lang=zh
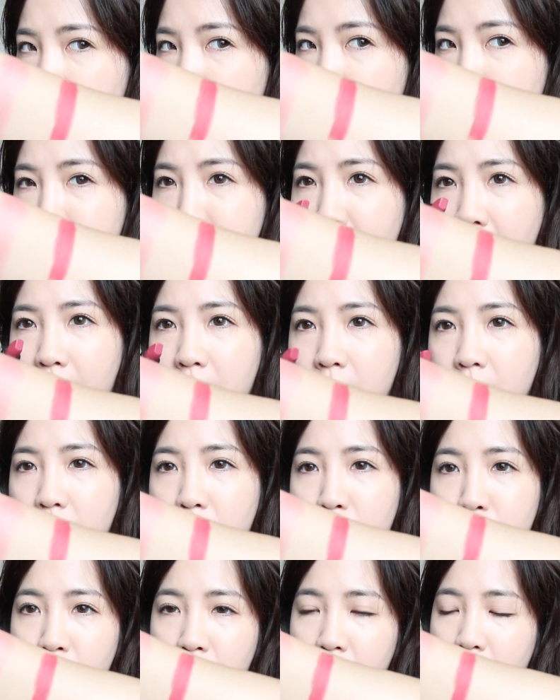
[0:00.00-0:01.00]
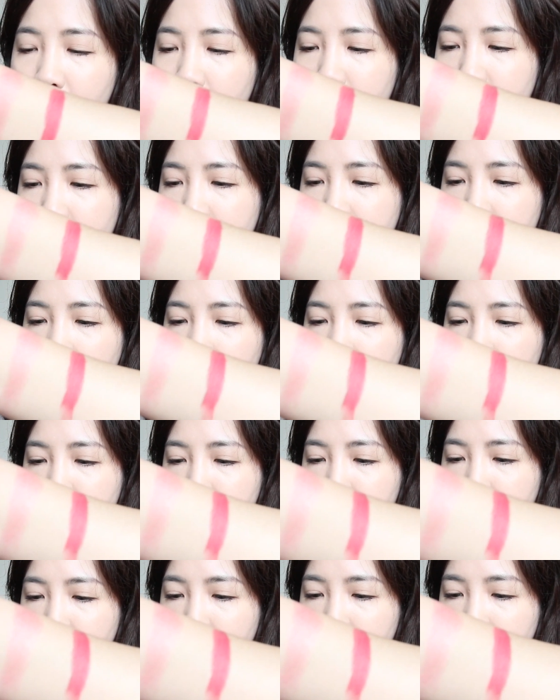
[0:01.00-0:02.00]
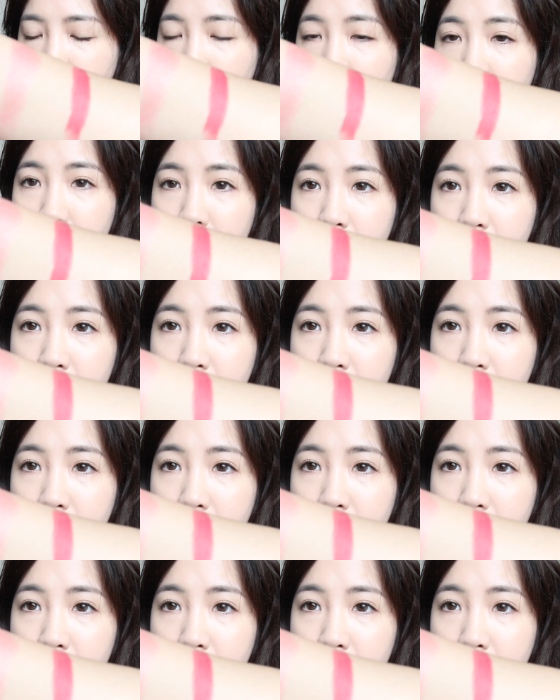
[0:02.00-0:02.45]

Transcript: 跟 MAC 的唇膏是一样的味道。